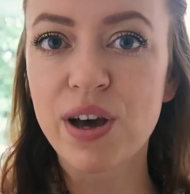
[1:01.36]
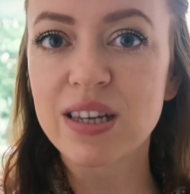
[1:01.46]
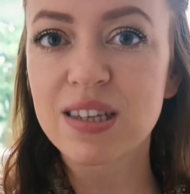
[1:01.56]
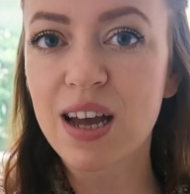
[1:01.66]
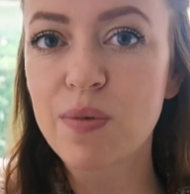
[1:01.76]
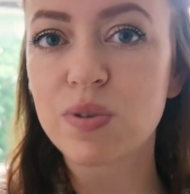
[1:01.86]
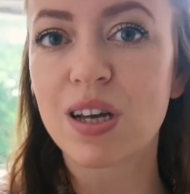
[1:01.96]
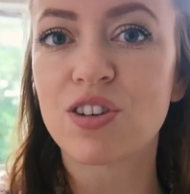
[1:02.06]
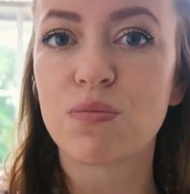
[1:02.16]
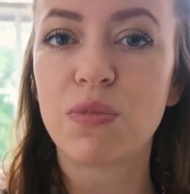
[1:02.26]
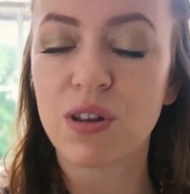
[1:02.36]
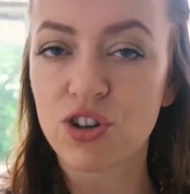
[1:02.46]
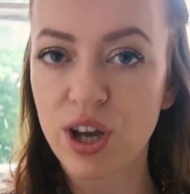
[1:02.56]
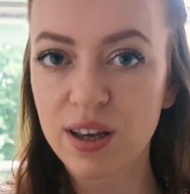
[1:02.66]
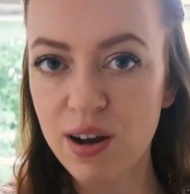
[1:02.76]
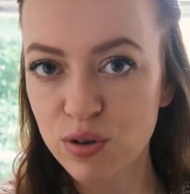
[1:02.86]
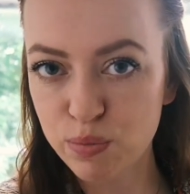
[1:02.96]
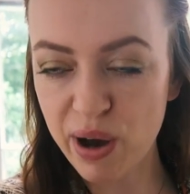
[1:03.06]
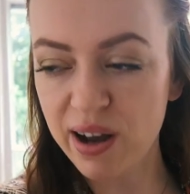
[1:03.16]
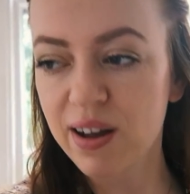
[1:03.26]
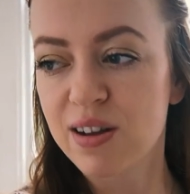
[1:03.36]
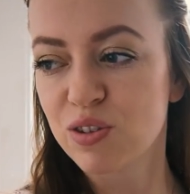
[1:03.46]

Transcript: Facetime-Session mit Geschenke auspacken.